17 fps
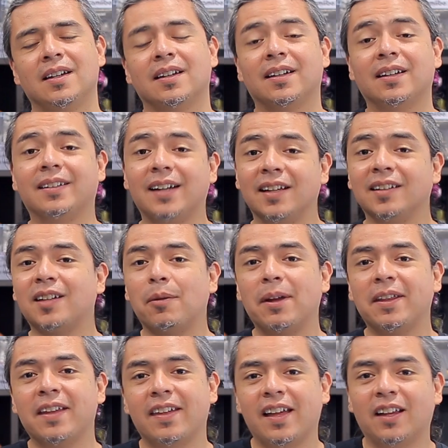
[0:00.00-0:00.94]
¿Qué tranza
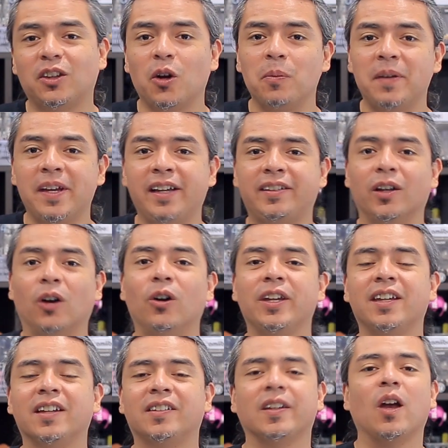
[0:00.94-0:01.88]
banda de Atomics?
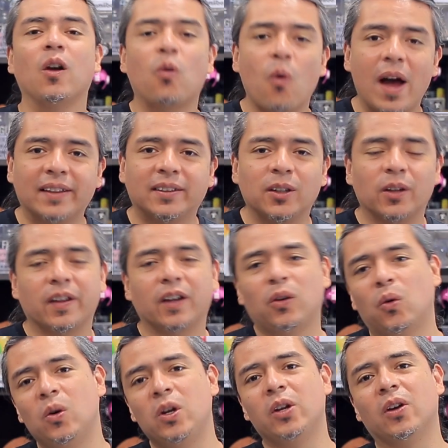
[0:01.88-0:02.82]
Hoy es 4 de
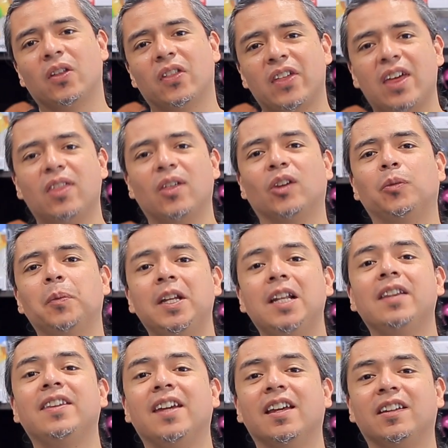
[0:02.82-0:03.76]
julio de
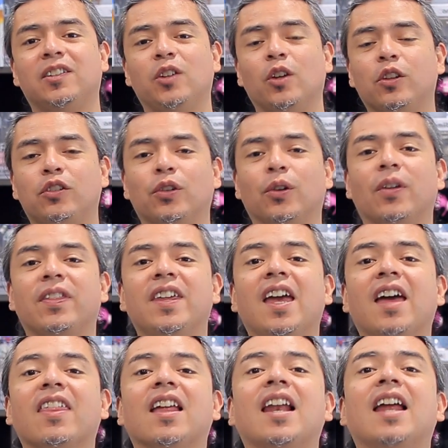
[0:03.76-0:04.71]
2018,
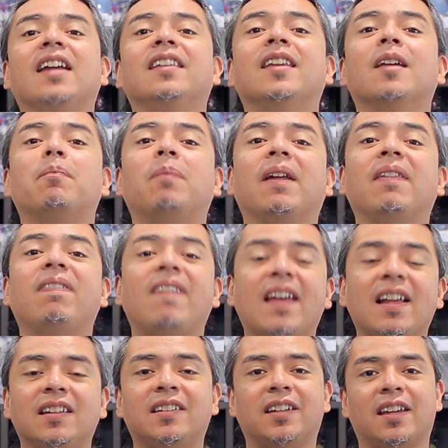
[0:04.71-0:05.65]
día de la
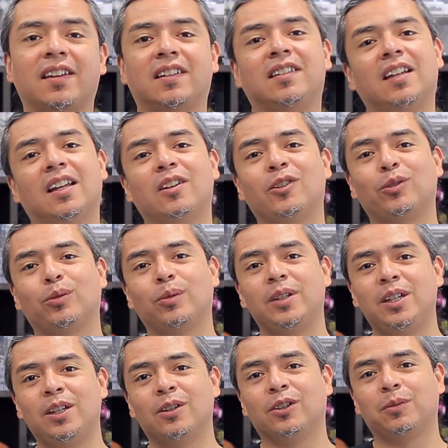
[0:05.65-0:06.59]
independencia de Estados
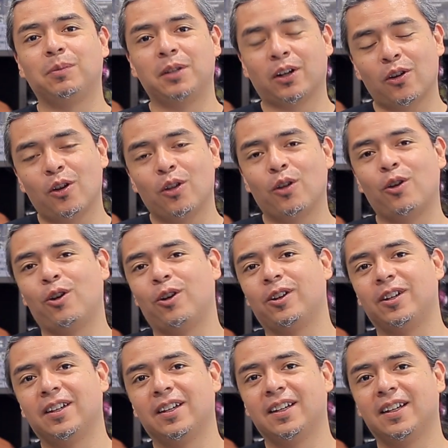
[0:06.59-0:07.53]
Unidos, mi rodo.
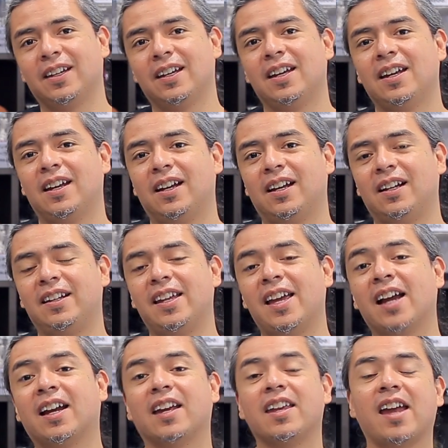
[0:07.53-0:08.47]
El
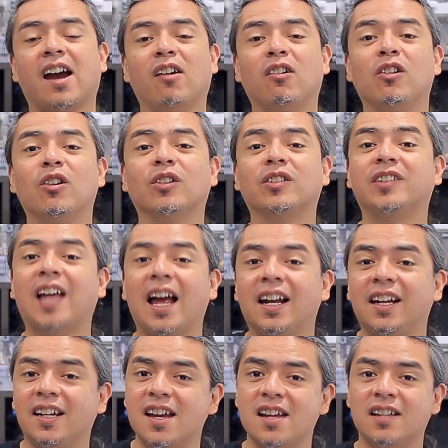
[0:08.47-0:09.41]
día en que llegaron los
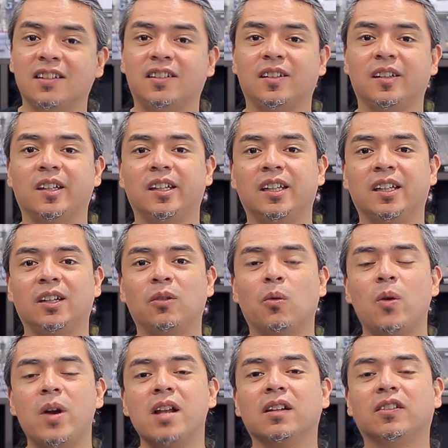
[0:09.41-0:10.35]
aliens y
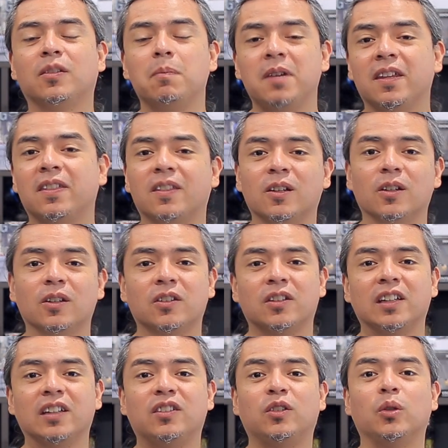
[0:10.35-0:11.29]
Will Smith
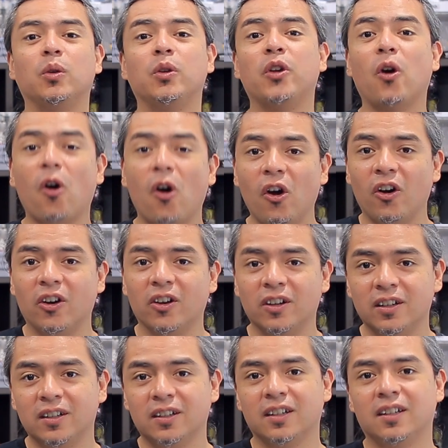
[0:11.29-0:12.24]
los destruyó.
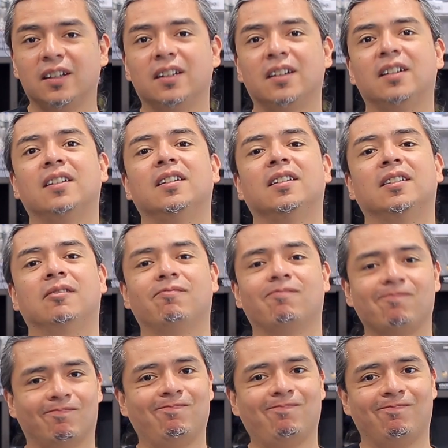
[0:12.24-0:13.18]
Exacto.
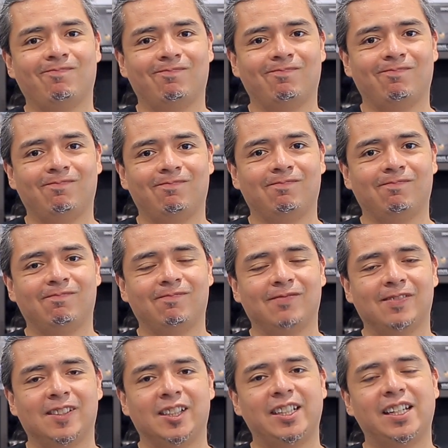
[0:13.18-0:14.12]

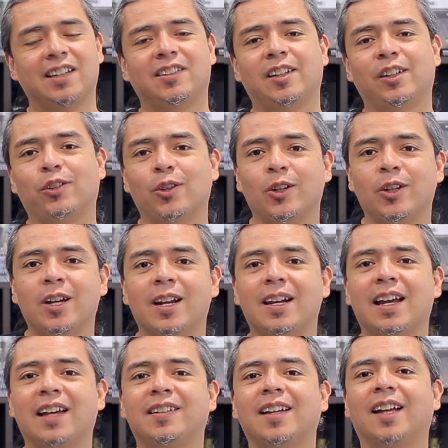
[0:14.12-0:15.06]
Y estas son
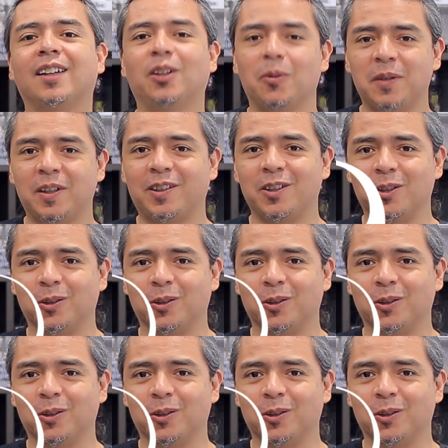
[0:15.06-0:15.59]
las Atomics